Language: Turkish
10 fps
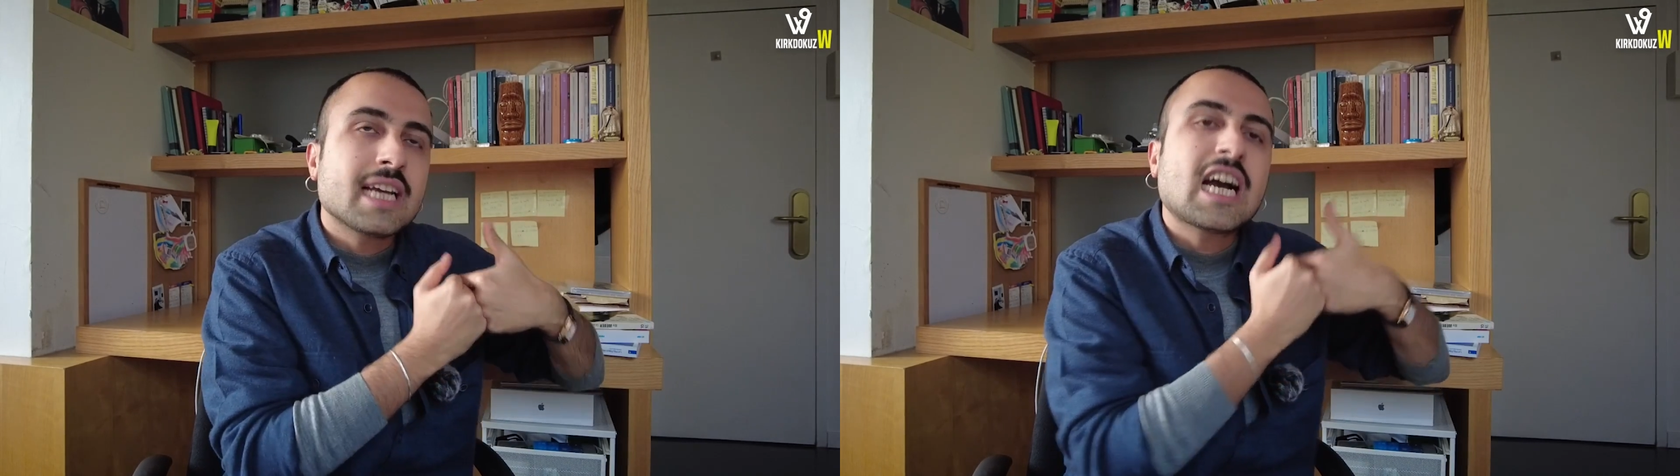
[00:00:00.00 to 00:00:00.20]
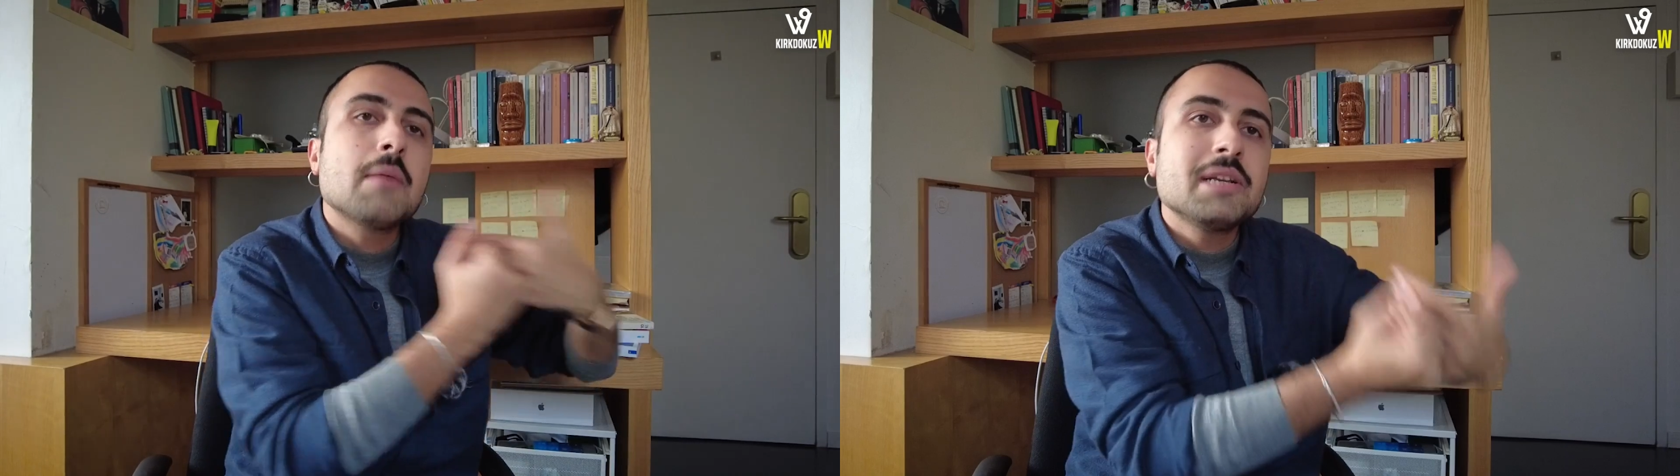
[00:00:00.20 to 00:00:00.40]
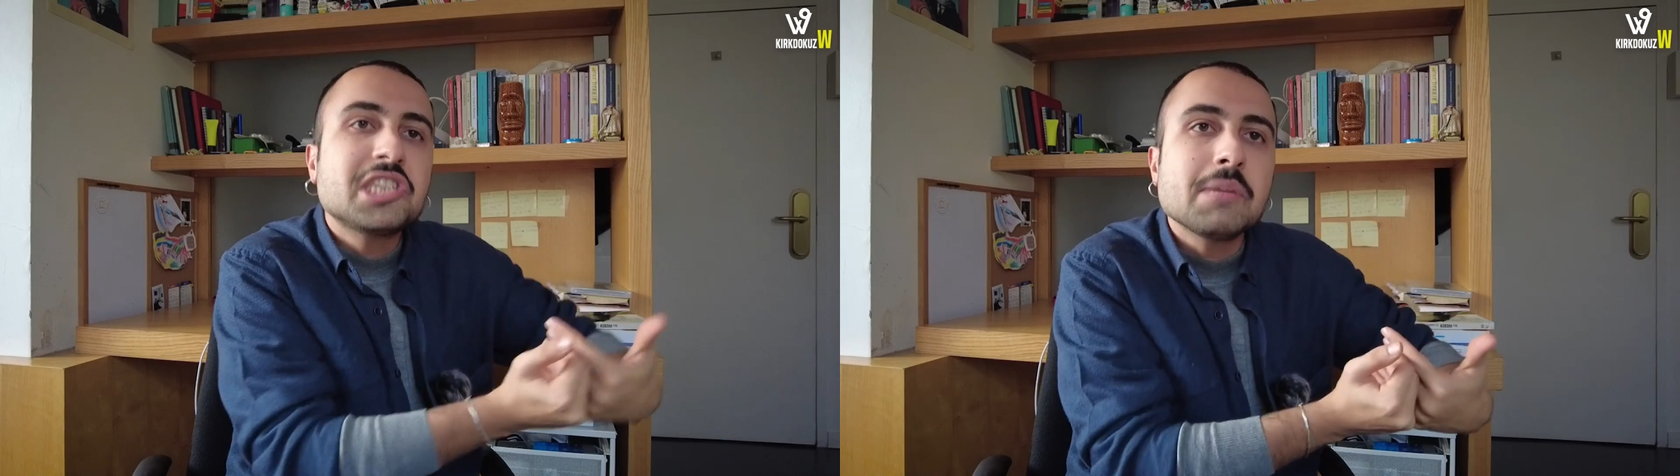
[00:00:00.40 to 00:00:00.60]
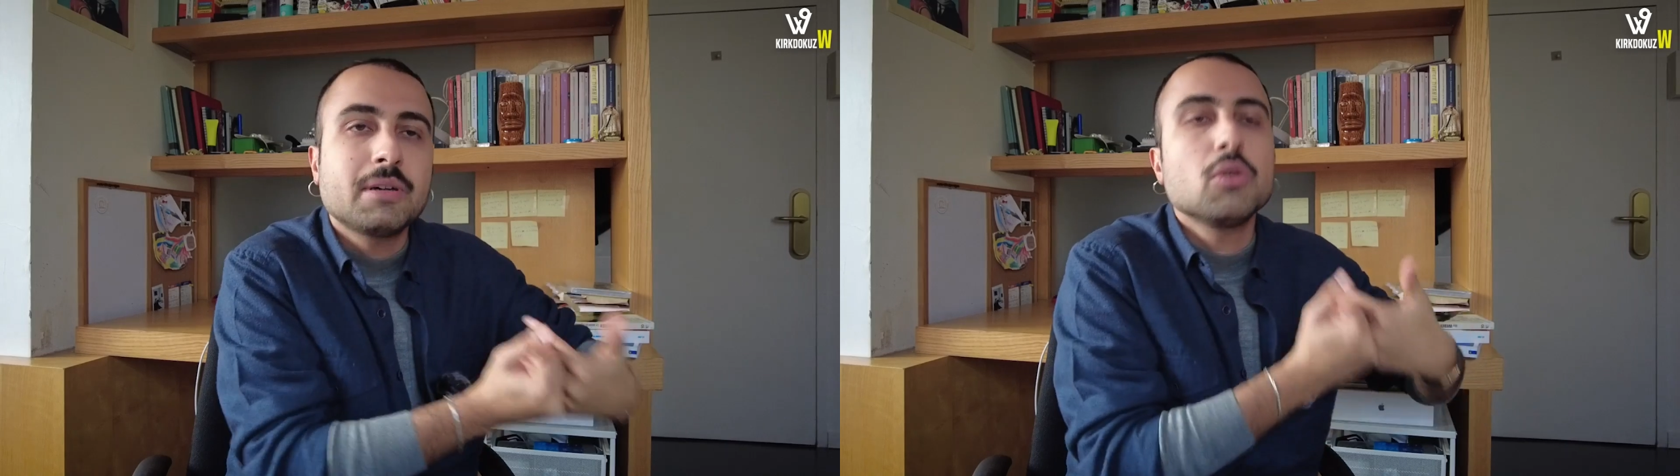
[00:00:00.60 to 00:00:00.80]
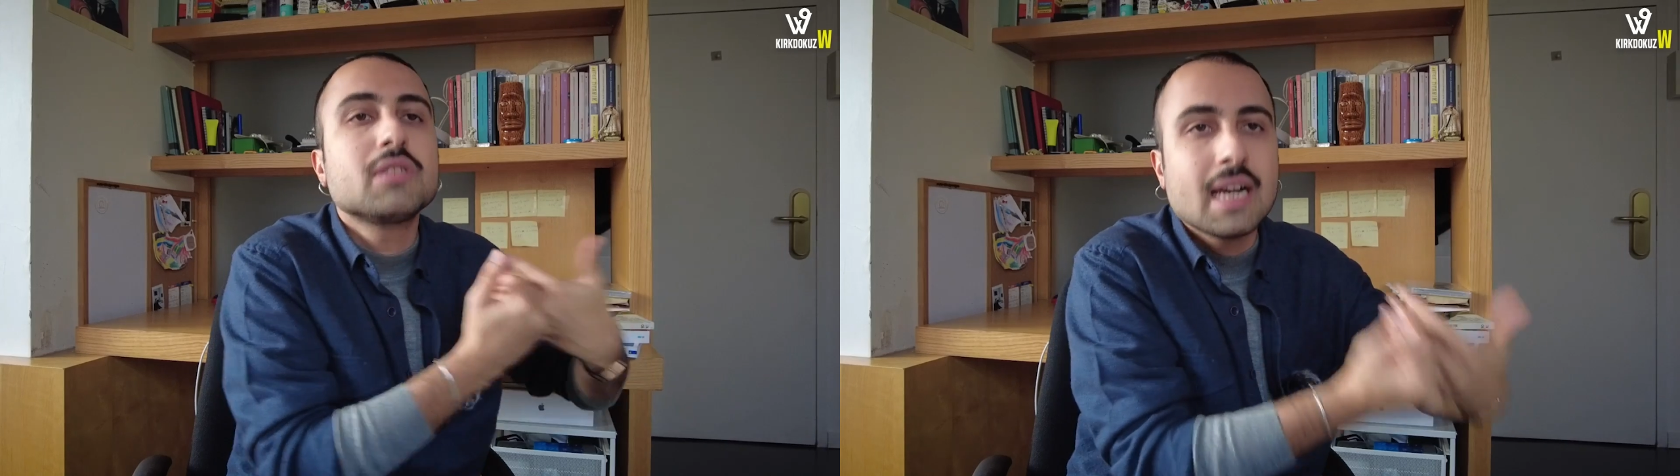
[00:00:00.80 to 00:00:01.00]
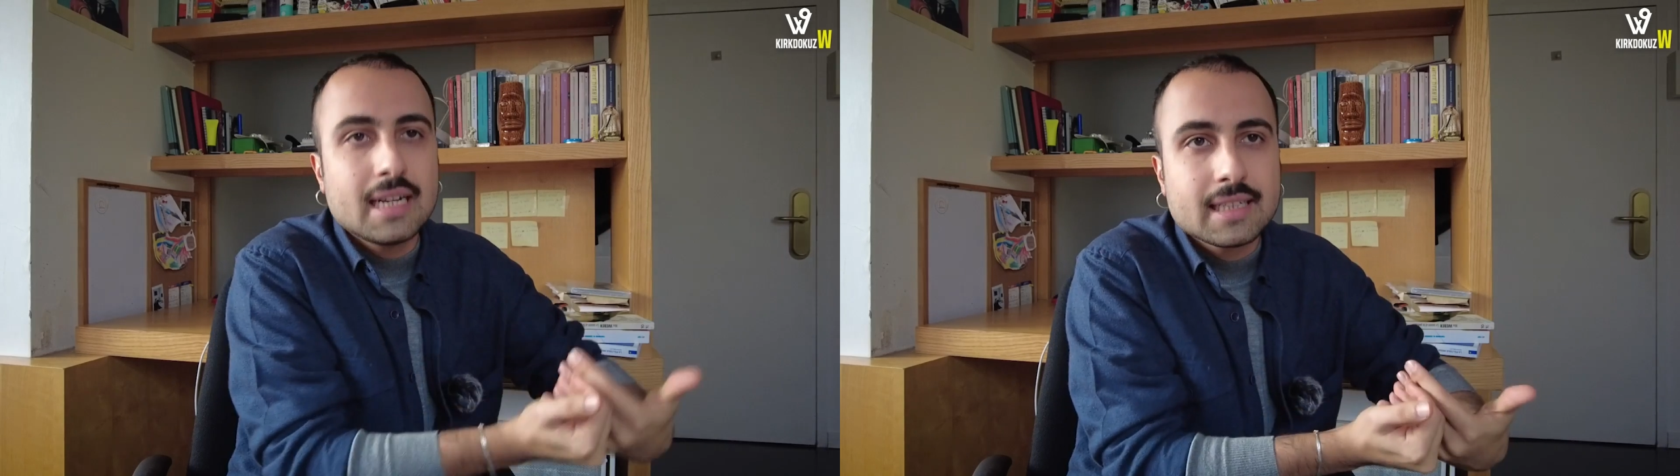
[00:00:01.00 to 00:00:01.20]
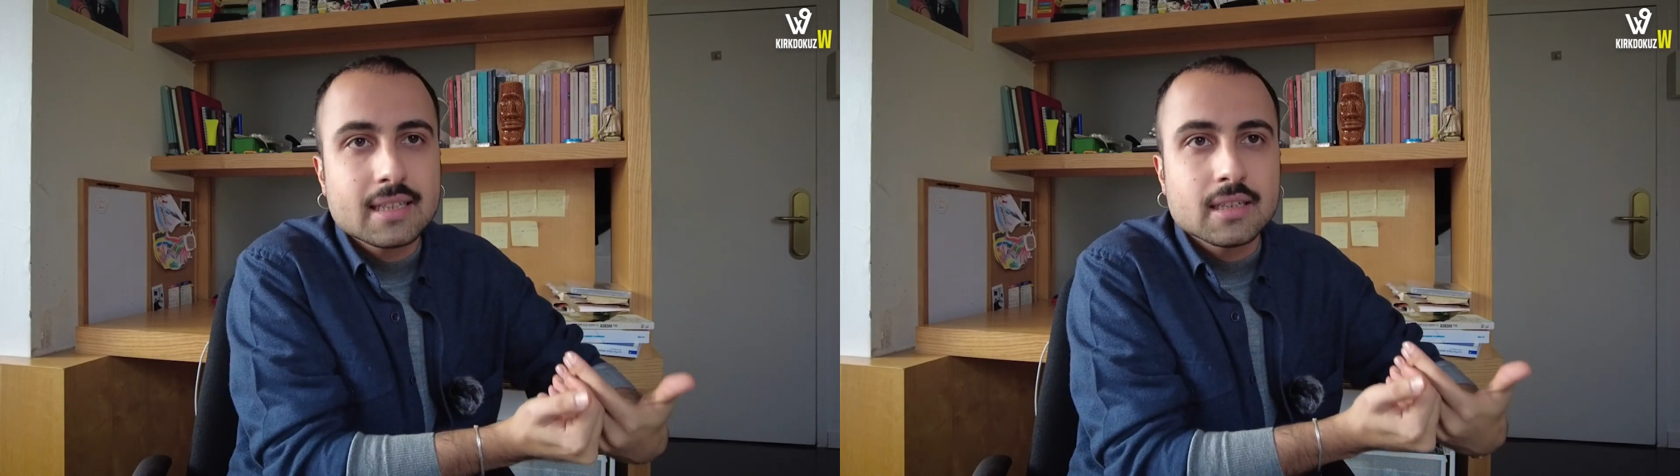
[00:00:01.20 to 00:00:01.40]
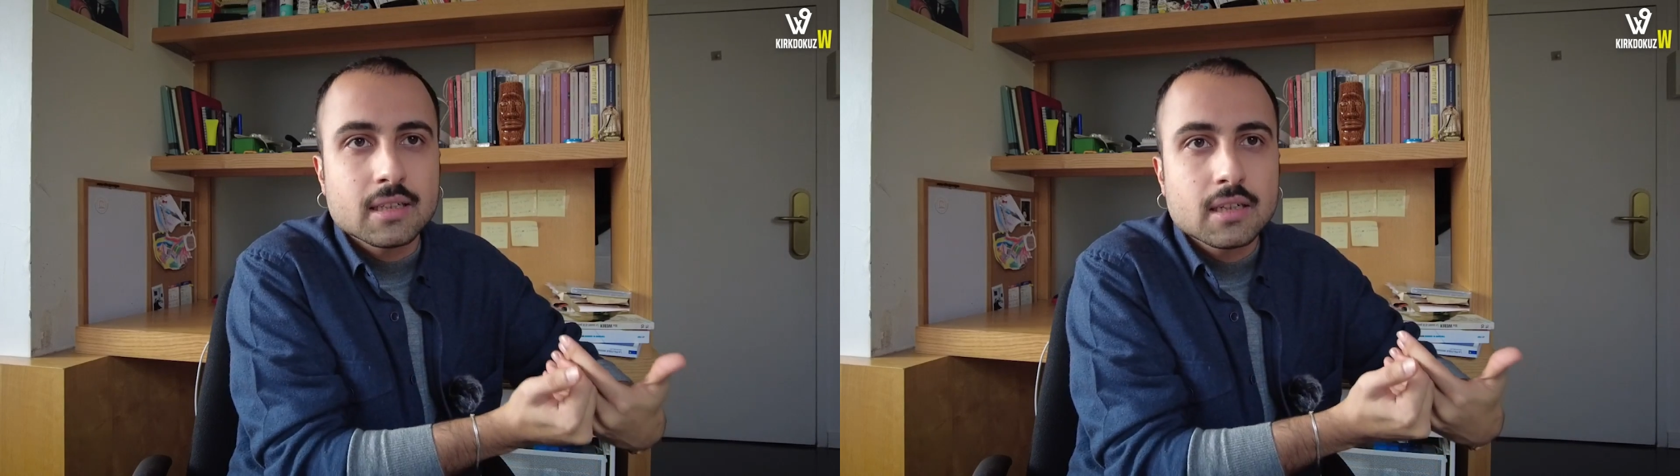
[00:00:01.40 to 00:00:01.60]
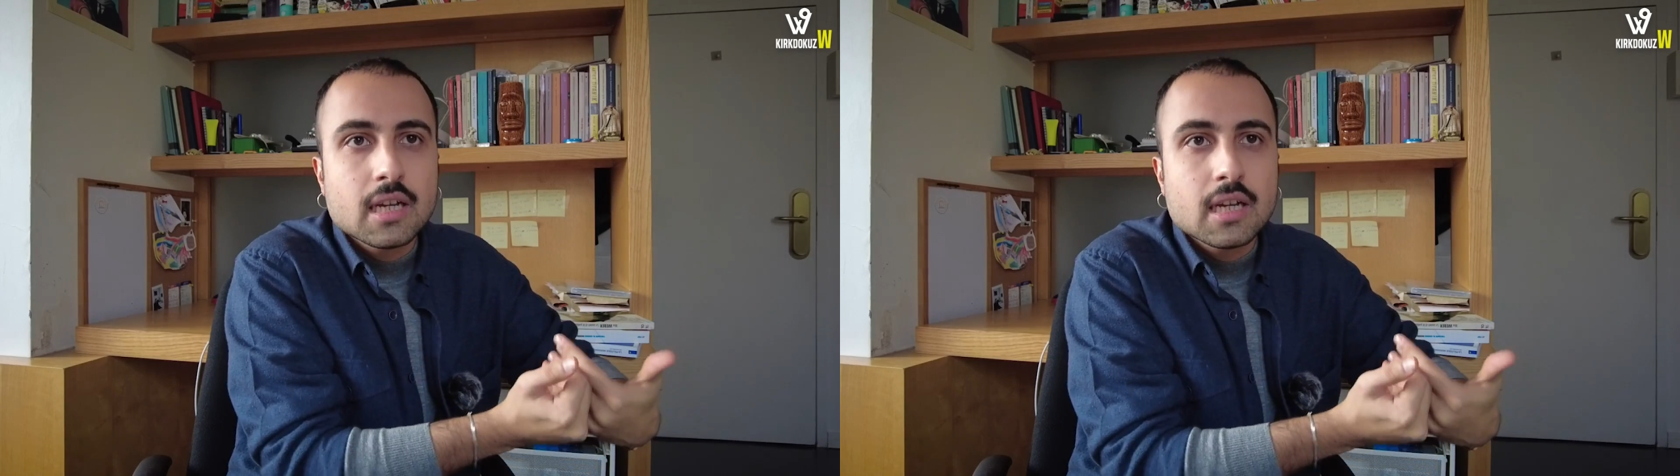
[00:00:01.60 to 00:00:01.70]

rekabetçi yapan özellikleri.